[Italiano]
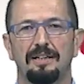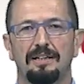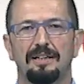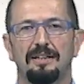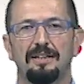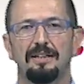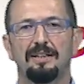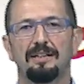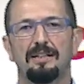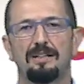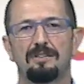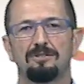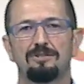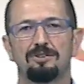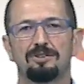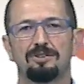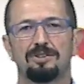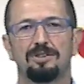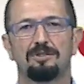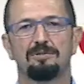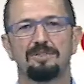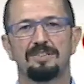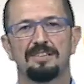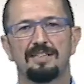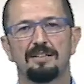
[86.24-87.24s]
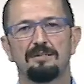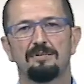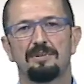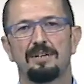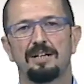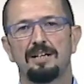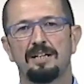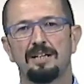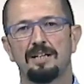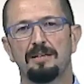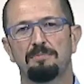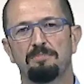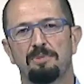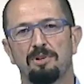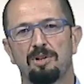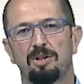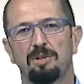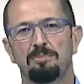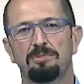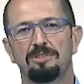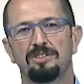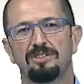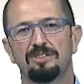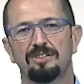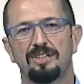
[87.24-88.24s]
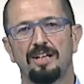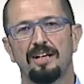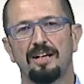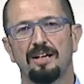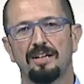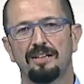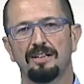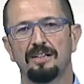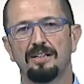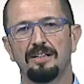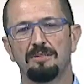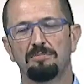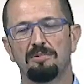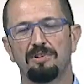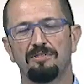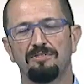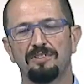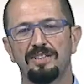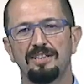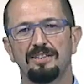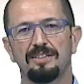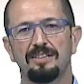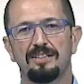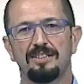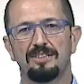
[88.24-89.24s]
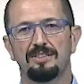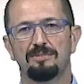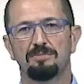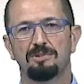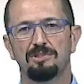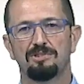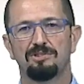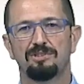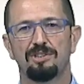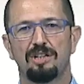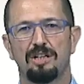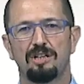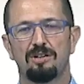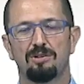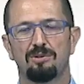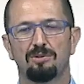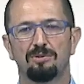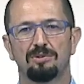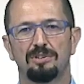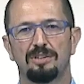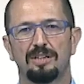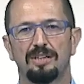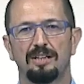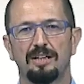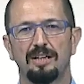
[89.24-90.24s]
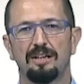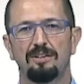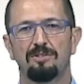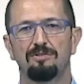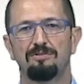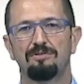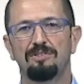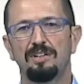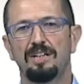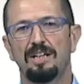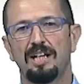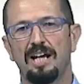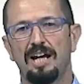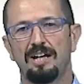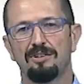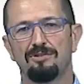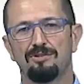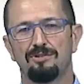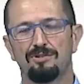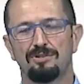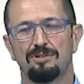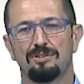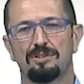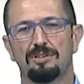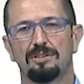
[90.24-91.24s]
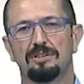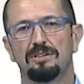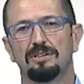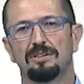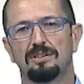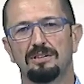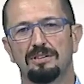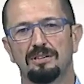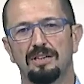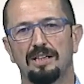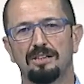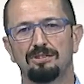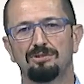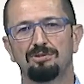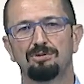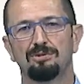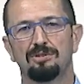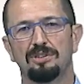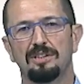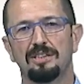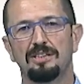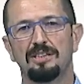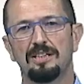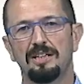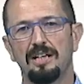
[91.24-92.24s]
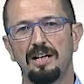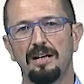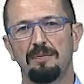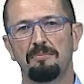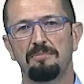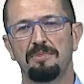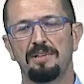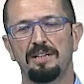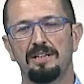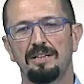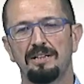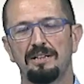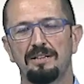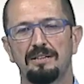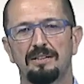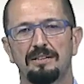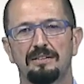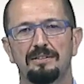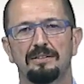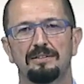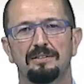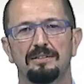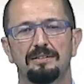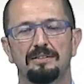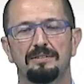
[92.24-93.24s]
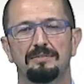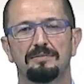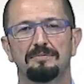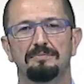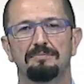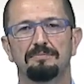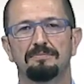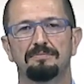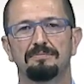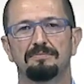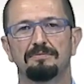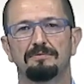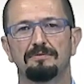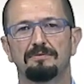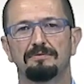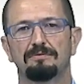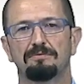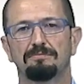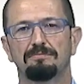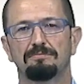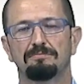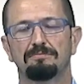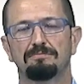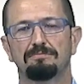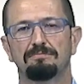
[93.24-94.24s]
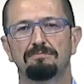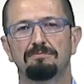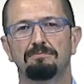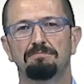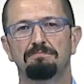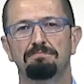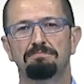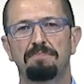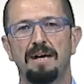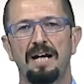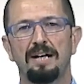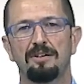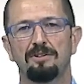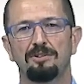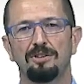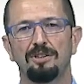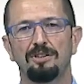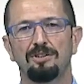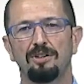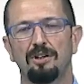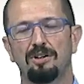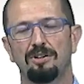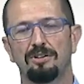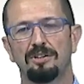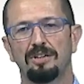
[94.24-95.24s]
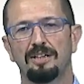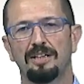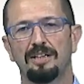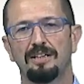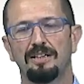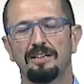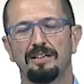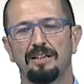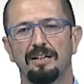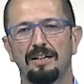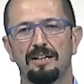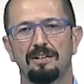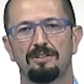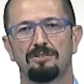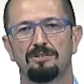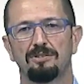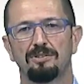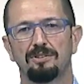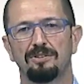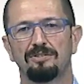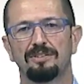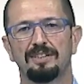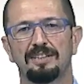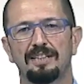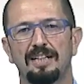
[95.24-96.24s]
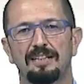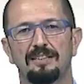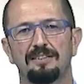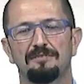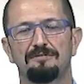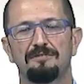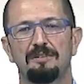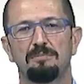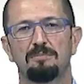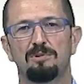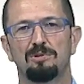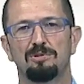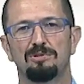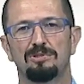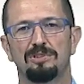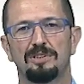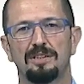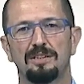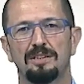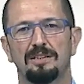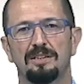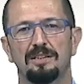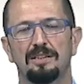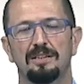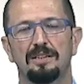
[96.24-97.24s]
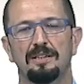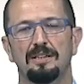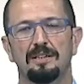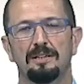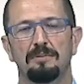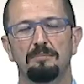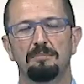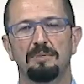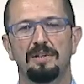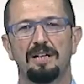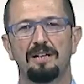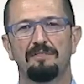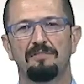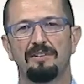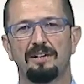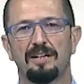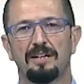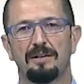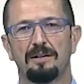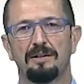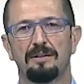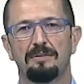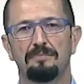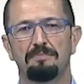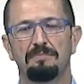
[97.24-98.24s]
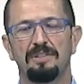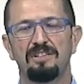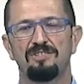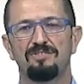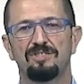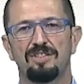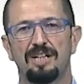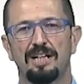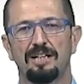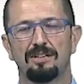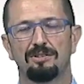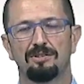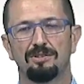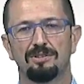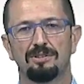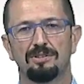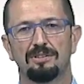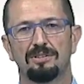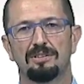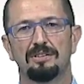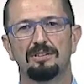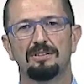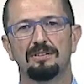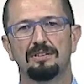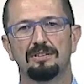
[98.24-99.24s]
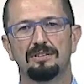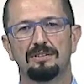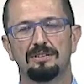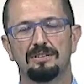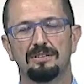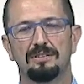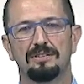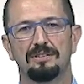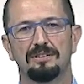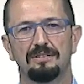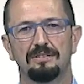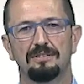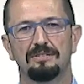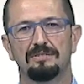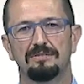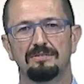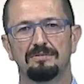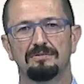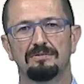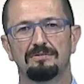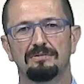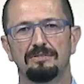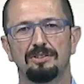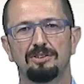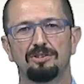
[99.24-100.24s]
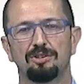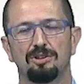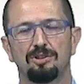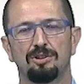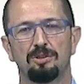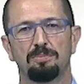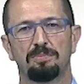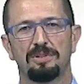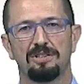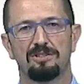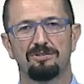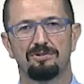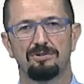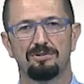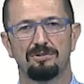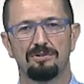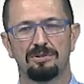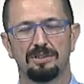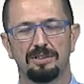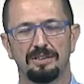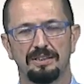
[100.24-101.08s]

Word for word: E nel corso di questa guerra Procopio Cesarea nel libro XX ci racconta che in un villaggio eh, a sud di Rimini eh, un paio di donne erano diventate famose per aver mangiato eh, 18 persone.